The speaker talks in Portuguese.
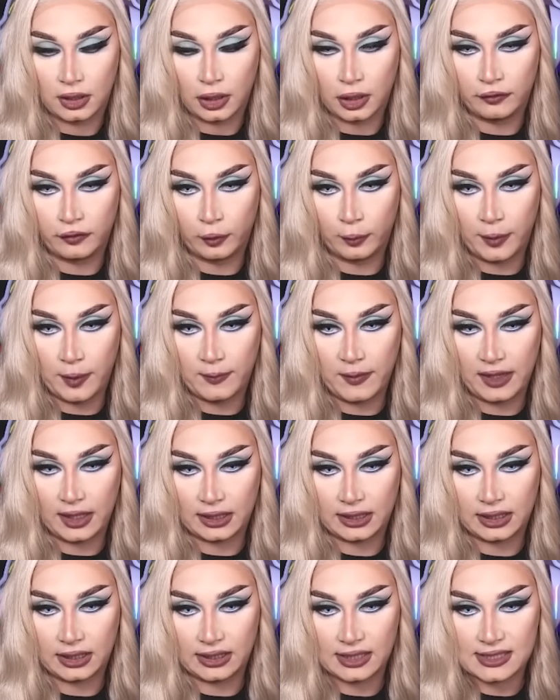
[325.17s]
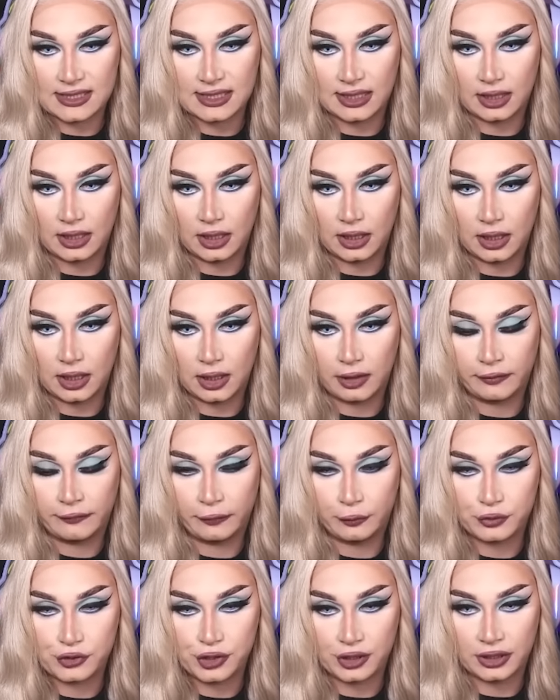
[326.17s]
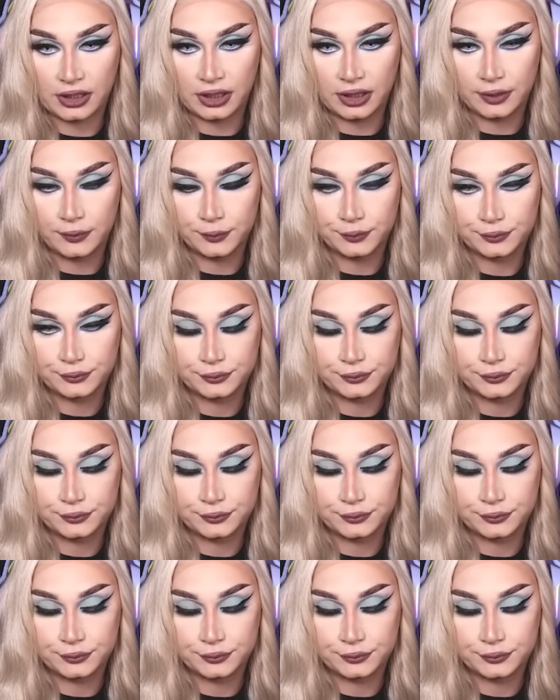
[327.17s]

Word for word: Eu vou beber aqui dessa fonte aqui.